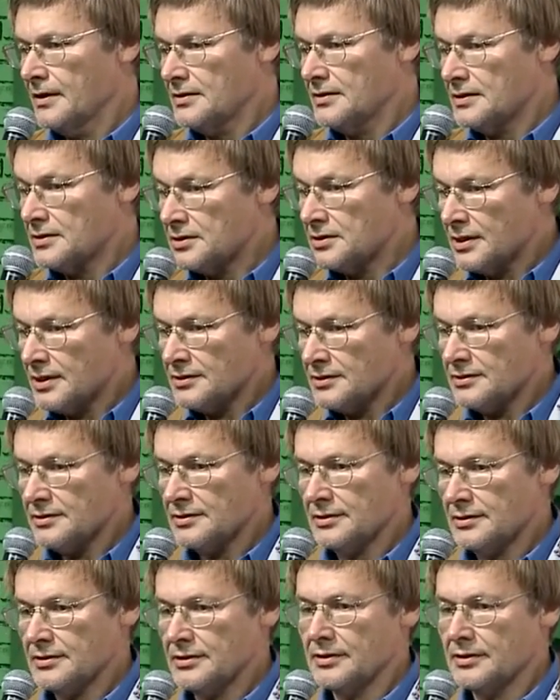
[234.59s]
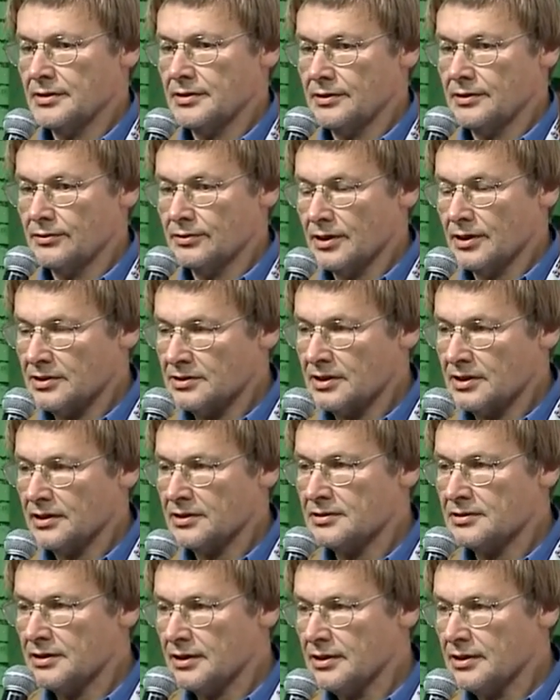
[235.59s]
Сейчас э, у нас
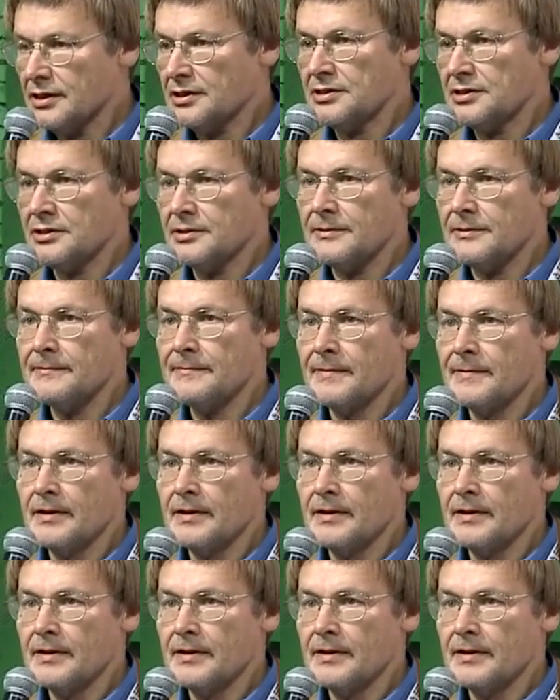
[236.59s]
стоит задача,